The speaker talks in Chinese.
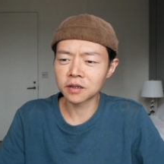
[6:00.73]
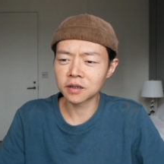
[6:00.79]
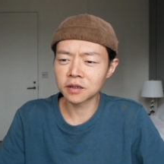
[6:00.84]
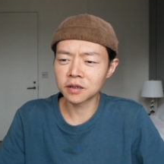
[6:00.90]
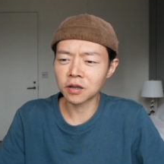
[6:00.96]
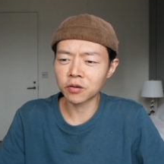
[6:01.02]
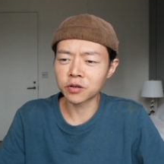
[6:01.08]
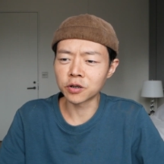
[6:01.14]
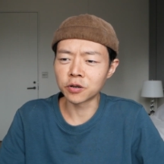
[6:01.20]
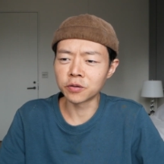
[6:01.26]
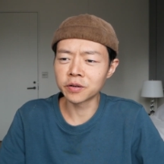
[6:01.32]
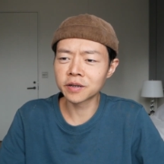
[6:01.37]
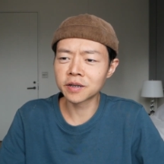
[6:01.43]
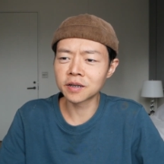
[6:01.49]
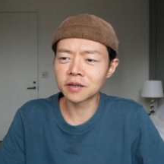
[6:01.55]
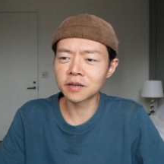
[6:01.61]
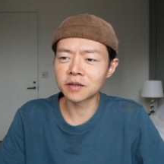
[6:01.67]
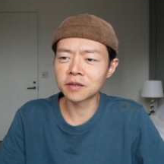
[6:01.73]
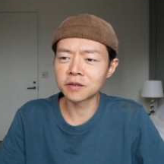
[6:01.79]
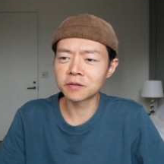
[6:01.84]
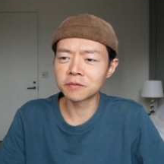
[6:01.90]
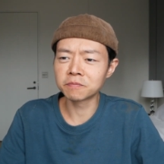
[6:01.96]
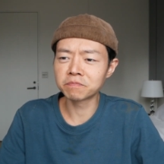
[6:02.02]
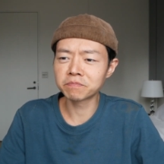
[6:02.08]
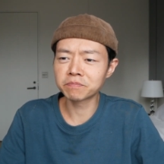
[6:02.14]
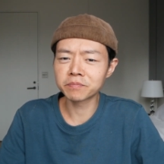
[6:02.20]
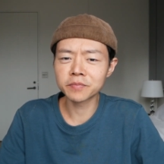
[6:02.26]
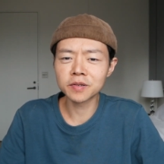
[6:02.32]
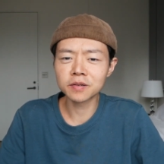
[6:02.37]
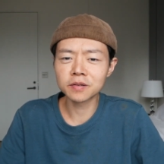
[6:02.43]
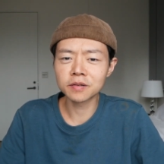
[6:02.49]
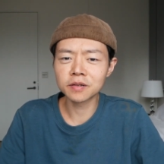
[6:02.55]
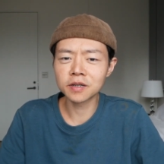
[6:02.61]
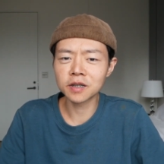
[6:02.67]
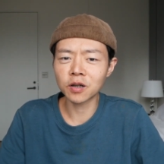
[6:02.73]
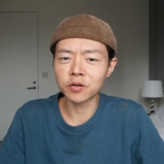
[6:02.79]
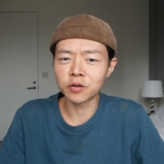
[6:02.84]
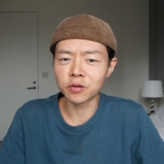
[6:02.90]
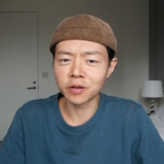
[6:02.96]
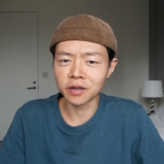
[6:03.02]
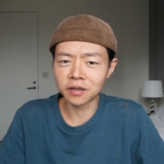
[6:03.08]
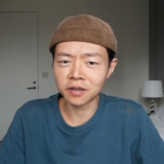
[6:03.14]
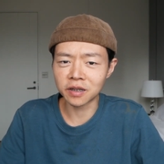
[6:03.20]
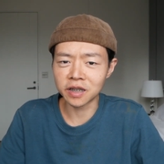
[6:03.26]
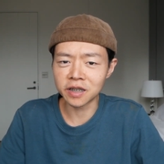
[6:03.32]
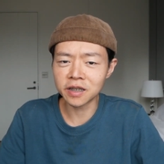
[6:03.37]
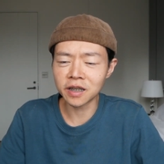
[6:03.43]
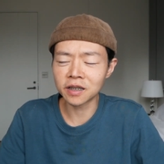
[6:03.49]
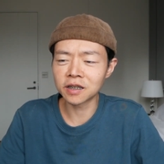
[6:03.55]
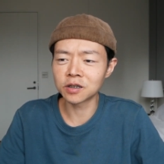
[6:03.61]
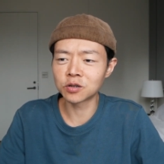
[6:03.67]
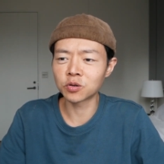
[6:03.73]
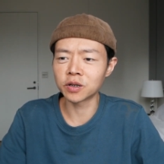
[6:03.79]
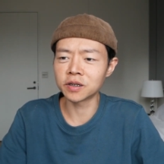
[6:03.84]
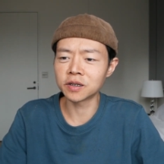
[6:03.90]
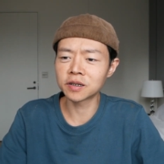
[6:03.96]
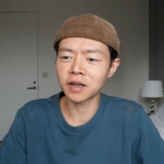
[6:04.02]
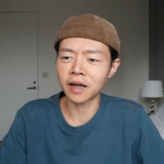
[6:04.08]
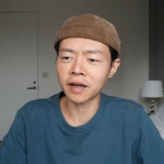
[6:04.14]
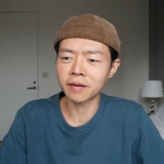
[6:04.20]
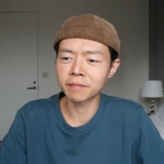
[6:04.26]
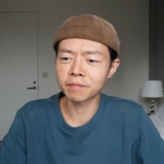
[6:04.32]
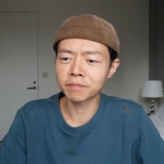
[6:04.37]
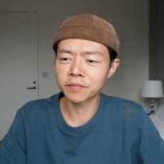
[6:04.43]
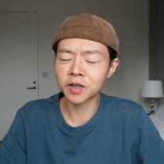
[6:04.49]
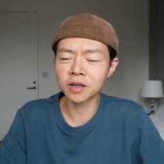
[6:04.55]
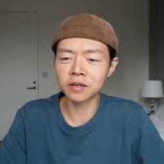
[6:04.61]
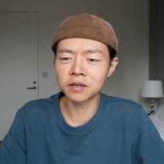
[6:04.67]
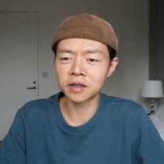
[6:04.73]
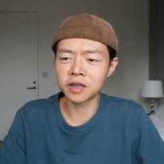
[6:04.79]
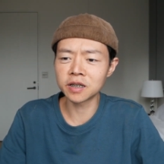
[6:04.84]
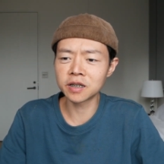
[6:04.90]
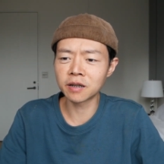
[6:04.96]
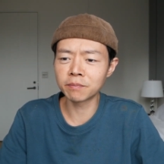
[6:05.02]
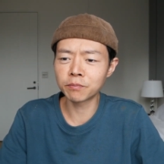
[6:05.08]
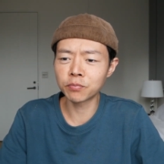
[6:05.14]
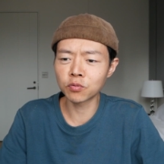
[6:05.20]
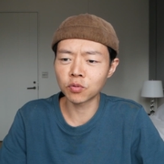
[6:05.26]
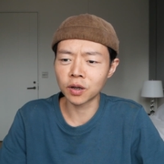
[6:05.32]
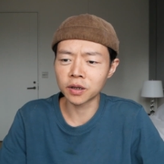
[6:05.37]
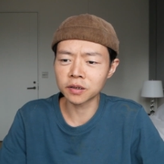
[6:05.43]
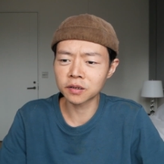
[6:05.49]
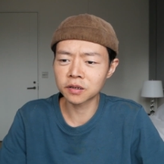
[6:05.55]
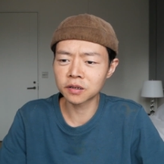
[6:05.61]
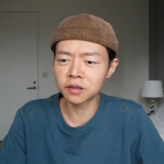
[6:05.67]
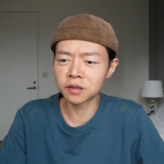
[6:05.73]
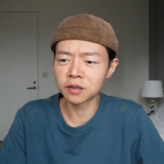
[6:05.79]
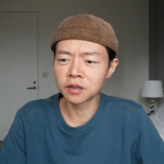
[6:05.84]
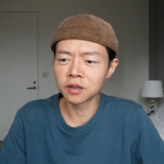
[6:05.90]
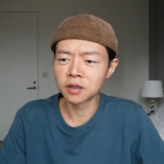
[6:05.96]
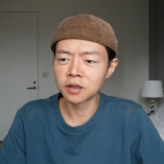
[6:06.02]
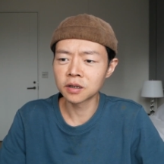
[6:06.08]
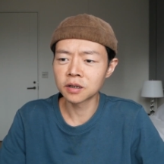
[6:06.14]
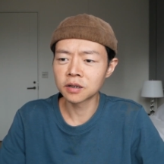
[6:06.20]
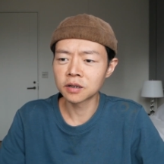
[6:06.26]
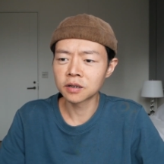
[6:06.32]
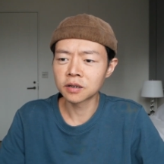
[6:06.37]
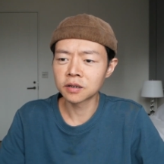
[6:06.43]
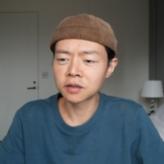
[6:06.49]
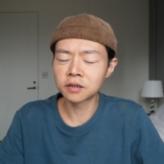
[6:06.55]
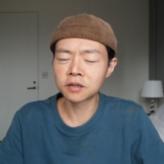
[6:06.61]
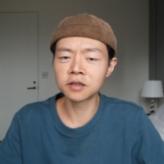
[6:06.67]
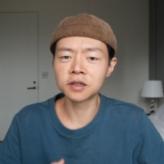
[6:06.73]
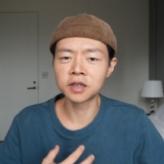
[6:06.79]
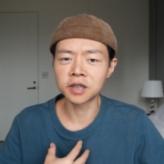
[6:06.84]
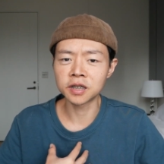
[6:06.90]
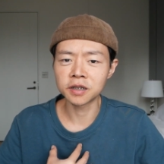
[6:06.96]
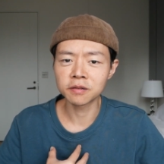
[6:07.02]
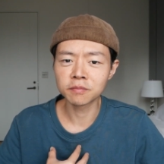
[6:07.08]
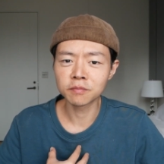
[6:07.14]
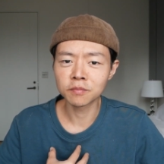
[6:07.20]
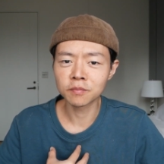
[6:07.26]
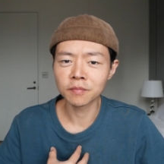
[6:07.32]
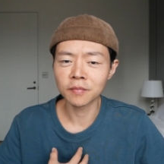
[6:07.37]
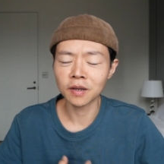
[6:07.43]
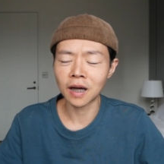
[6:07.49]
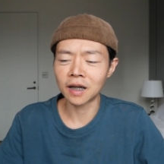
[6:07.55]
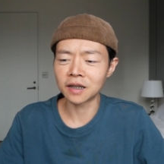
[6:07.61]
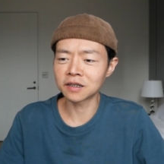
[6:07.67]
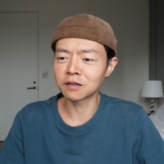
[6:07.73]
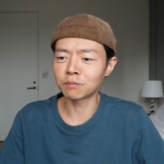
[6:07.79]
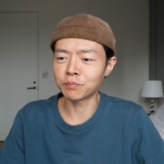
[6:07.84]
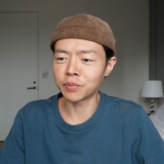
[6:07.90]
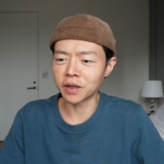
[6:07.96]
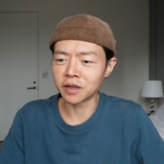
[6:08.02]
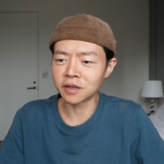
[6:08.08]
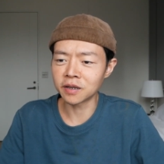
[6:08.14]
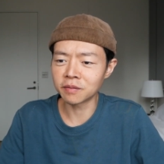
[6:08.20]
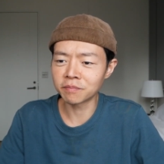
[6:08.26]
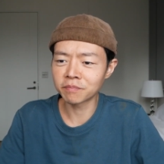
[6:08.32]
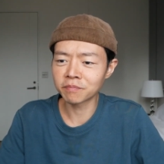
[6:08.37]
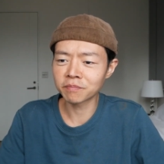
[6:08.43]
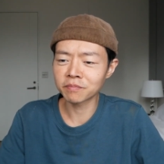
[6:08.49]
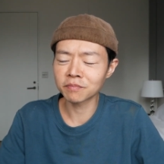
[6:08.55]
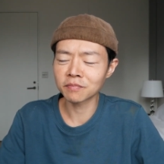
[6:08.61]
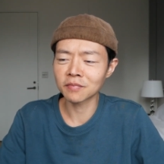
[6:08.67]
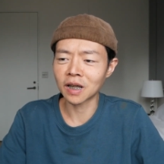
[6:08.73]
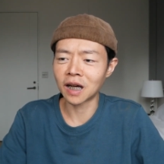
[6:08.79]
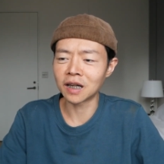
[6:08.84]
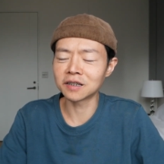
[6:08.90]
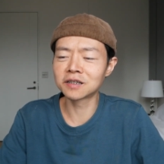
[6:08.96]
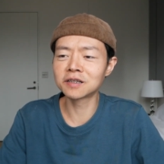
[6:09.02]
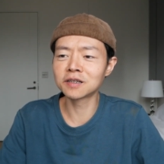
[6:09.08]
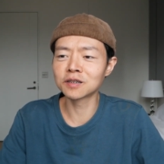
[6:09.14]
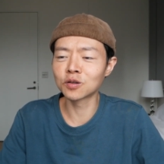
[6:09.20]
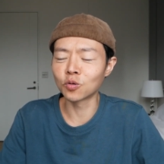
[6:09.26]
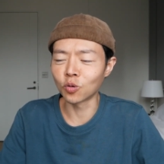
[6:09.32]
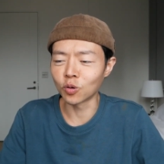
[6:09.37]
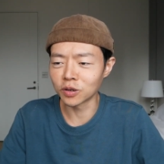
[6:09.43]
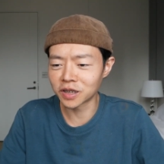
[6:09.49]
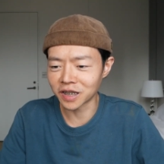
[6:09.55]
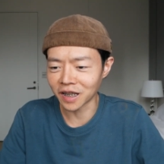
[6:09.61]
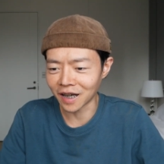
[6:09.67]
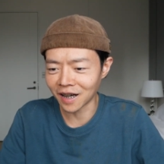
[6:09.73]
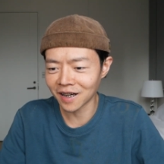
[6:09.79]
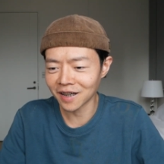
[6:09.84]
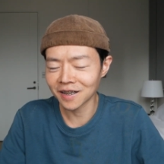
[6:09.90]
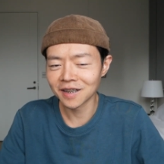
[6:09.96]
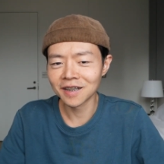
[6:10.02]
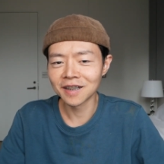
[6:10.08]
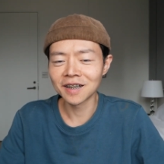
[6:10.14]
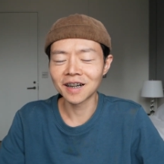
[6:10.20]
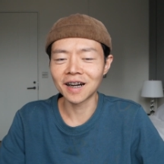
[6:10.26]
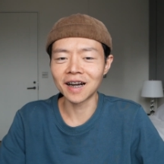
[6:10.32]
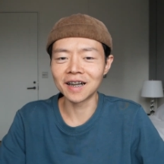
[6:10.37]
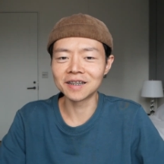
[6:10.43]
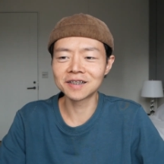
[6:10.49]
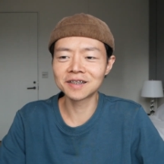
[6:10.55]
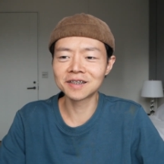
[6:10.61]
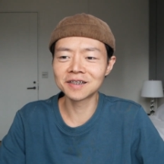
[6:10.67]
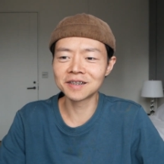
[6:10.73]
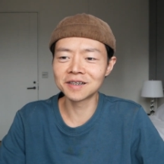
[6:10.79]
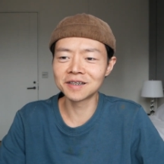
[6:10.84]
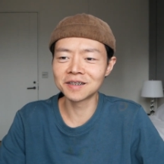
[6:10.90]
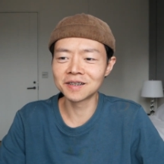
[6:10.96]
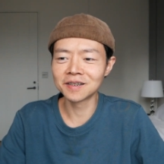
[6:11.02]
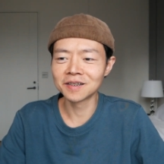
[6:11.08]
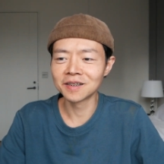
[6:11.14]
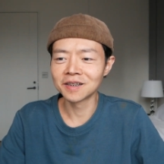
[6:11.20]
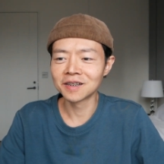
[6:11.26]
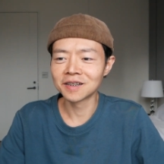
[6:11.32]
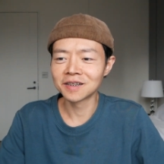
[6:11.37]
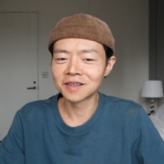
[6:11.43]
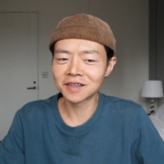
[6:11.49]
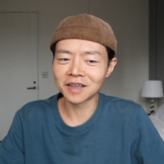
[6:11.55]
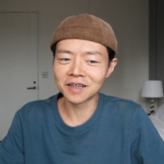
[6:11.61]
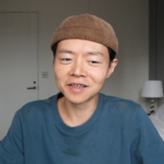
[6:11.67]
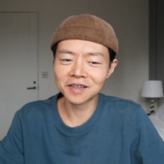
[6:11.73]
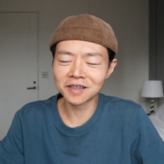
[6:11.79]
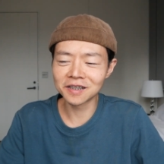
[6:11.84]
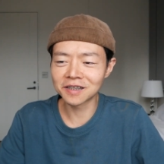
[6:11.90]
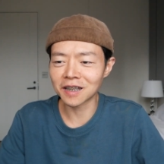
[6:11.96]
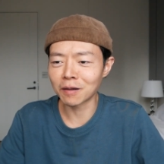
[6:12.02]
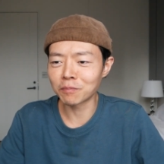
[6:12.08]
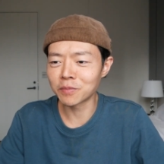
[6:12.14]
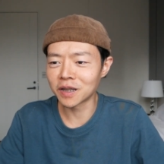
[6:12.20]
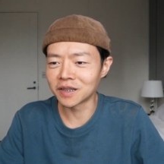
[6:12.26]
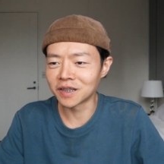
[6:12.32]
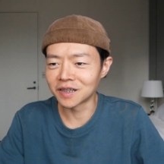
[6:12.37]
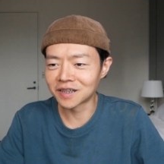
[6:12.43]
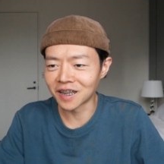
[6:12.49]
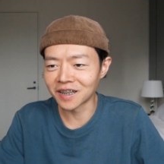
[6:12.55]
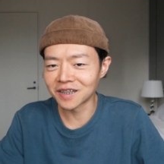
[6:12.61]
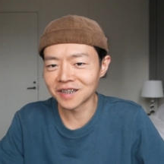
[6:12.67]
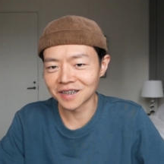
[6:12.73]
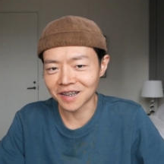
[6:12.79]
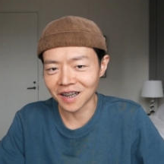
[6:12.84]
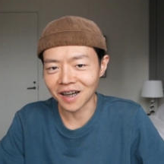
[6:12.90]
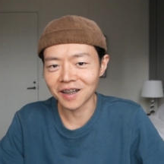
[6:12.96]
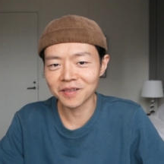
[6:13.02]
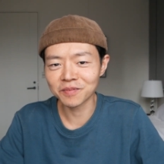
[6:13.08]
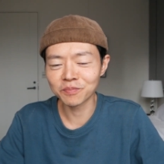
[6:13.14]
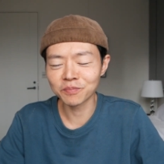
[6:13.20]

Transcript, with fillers: 要有一个，要有个敌人的存在。这个敌人，不管是自己，还是别人，还是国家，还是政治上面的政党，